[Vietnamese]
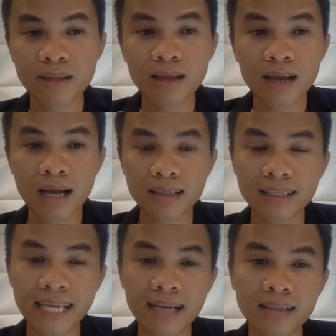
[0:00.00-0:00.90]
à,
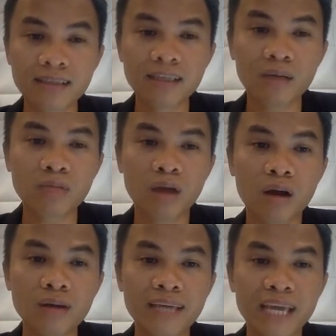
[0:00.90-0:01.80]
tất nhiên là chưa không
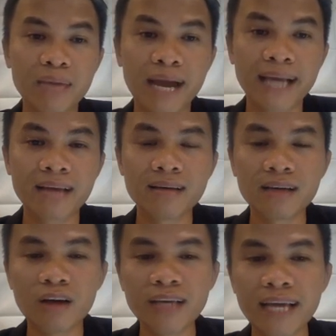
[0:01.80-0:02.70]
có chia bai những
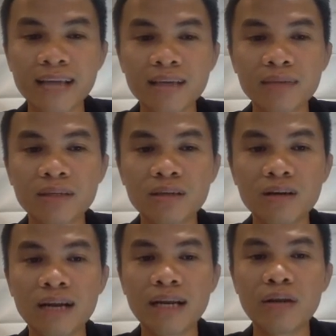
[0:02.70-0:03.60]
người đó nha nhưng mà chưa
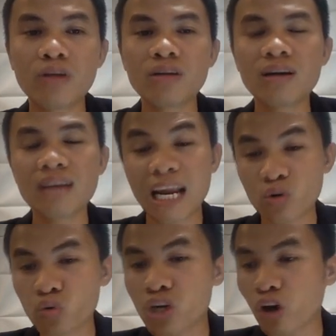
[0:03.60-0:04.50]
nói rằng điều đó rất là
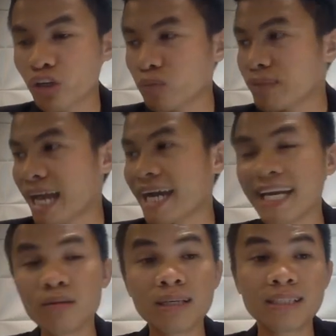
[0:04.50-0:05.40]
rủi ro cho chúng ta
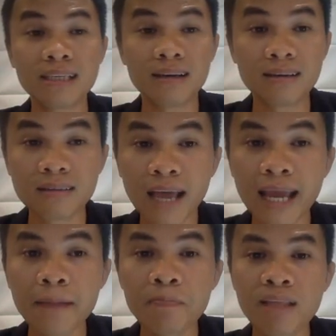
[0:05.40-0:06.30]
khi chúng ta xây dựng như
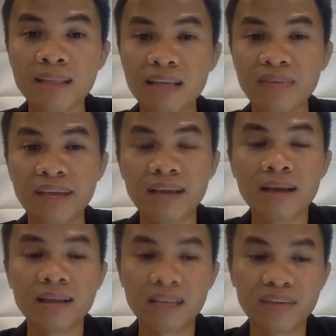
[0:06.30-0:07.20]
thế tại vì
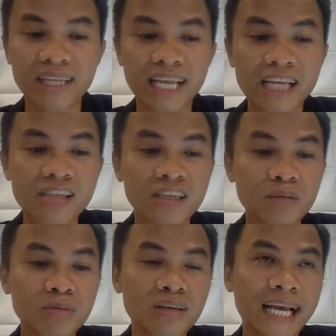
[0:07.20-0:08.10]
tại vì thị trường
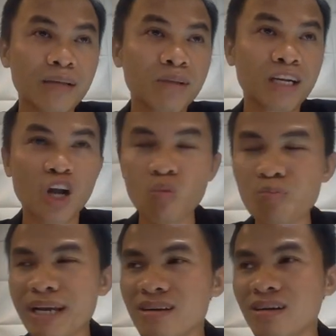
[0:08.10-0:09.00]
trong tương lai chúng ta
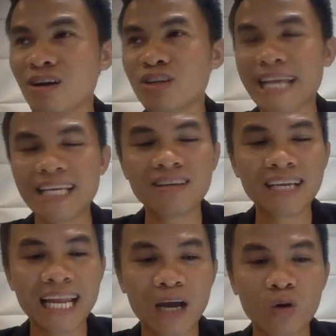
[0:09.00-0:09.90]
không biết được nó sẽ như
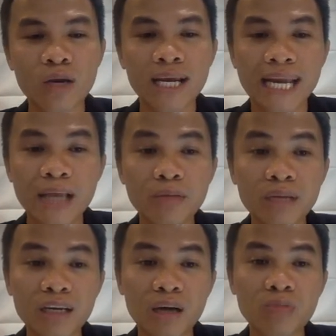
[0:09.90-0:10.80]
thế nào nếu chúng
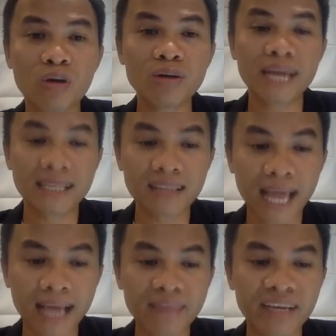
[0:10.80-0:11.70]
ta không có nền
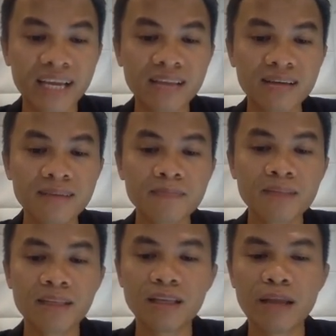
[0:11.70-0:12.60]
tảng về kiến thức
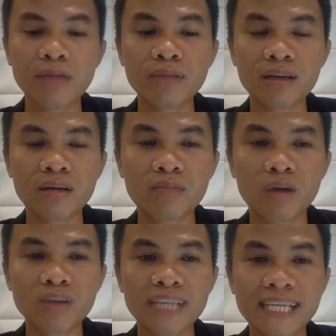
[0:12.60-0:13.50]
nếu chúng ta không
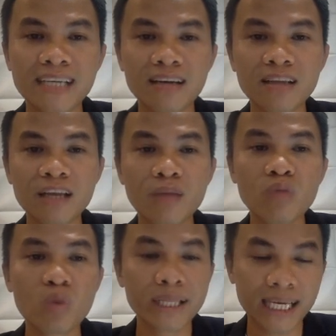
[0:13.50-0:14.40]
có xây dựng nó theo
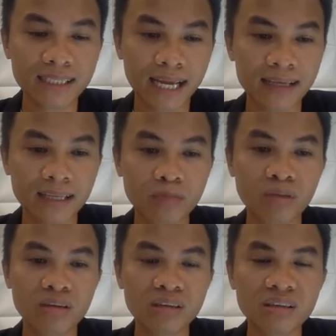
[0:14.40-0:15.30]
đúng cái nguyên tắc này thì chúng
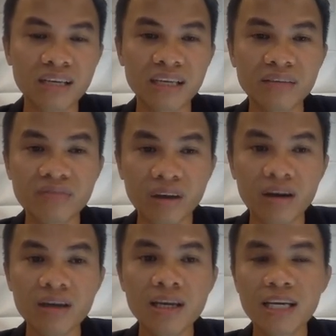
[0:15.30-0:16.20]
ta rất là dễ
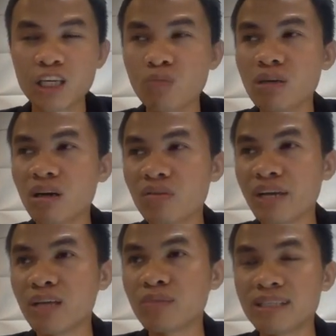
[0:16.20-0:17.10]
vỡ giống như là
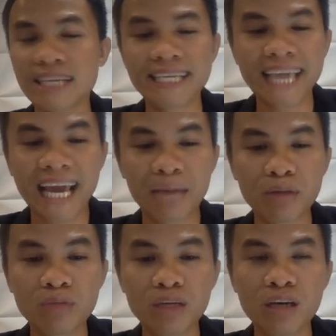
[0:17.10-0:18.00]
việc chúng ta xây nhà mà
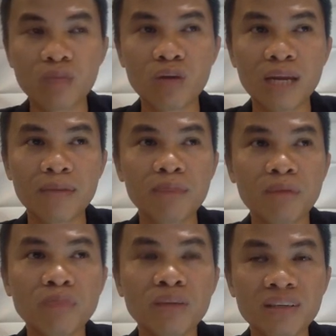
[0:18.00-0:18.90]
chúng ta không có làm cái
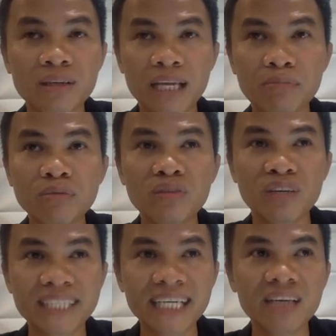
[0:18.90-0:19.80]
móng như này móng như
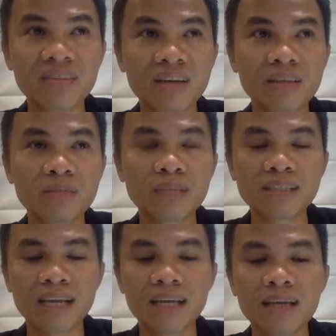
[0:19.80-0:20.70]
vững chắc như vậy chúng ta
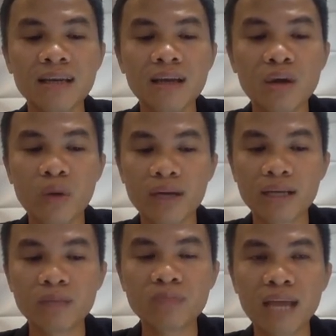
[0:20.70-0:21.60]
xây hoặc là
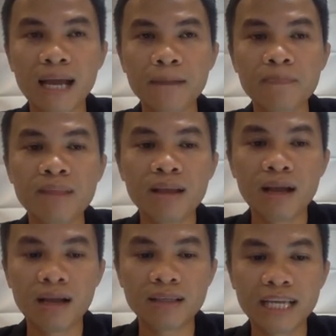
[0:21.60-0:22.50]
chúng ta
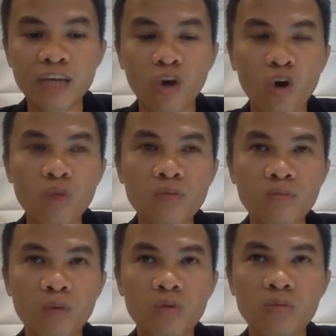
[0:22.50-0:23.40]
à, chỉ đổ một